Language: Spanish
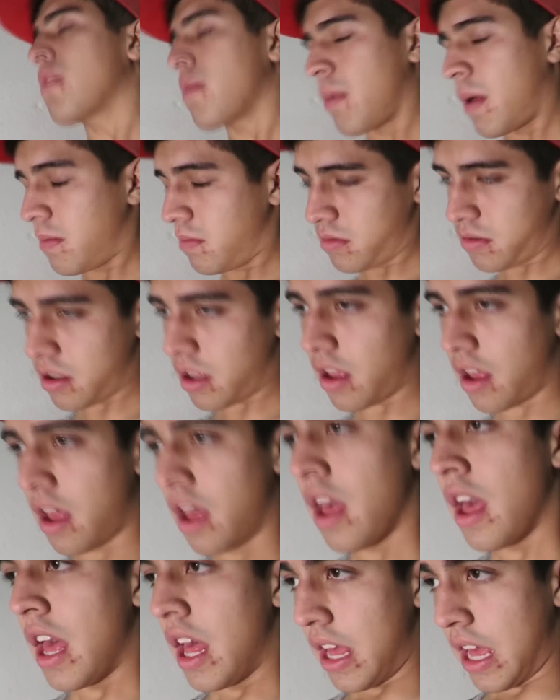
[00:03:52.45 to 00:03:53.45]
vamos
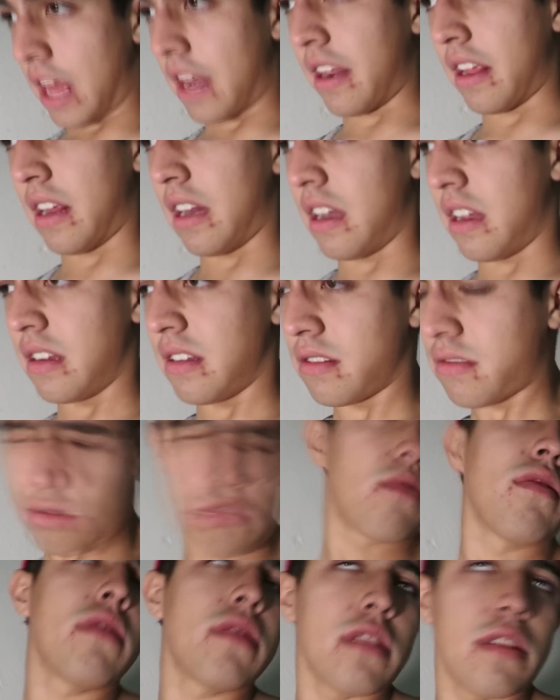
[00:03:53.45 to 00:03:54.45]
a arreglar las
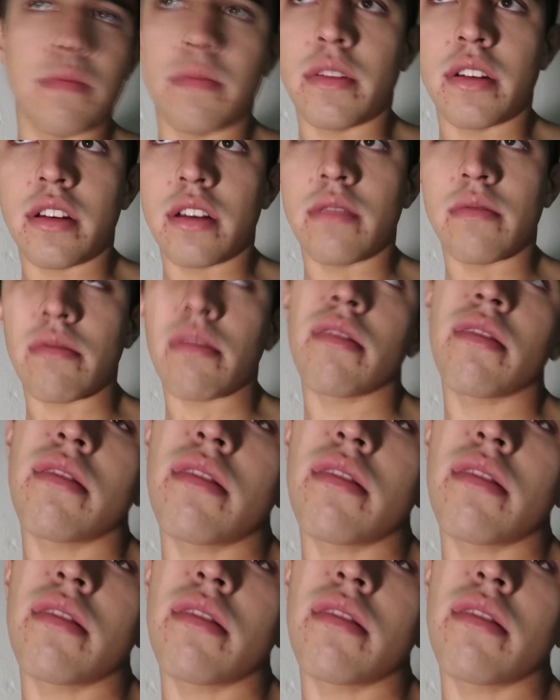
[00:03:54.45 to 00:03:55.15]
cosas, mija.